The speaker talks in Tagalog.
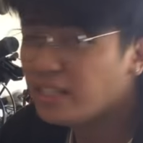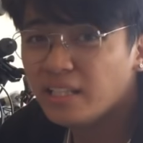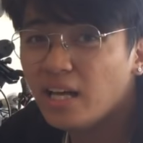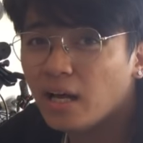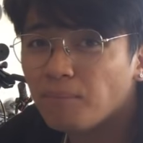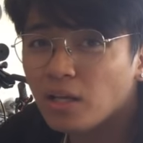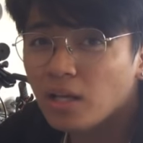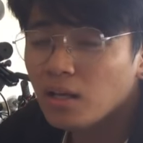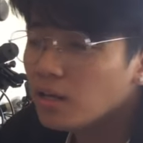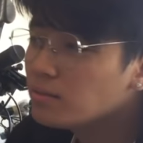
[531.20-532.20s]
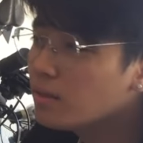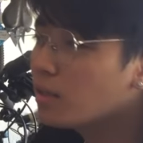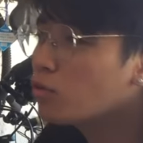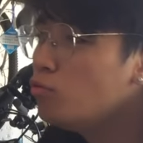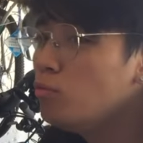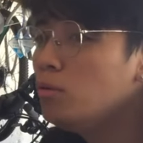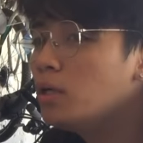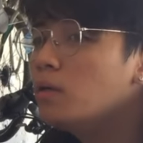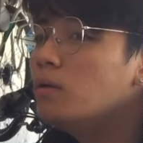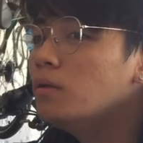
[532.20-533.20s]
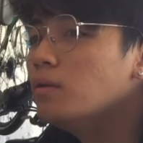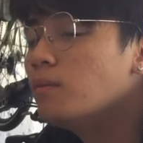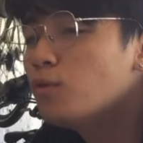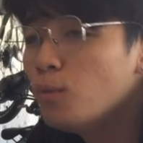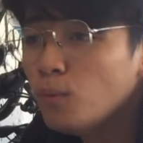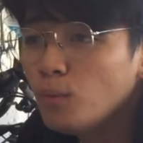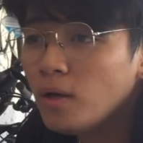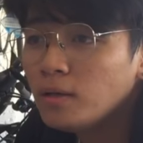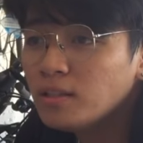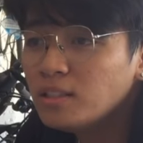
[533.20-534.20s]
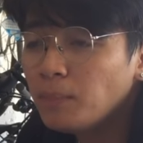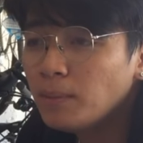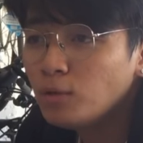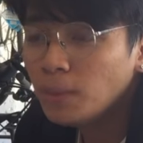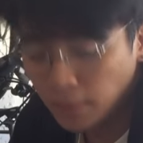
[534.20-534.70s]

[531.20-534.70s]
hindi na kasi kung kung ang discipline mo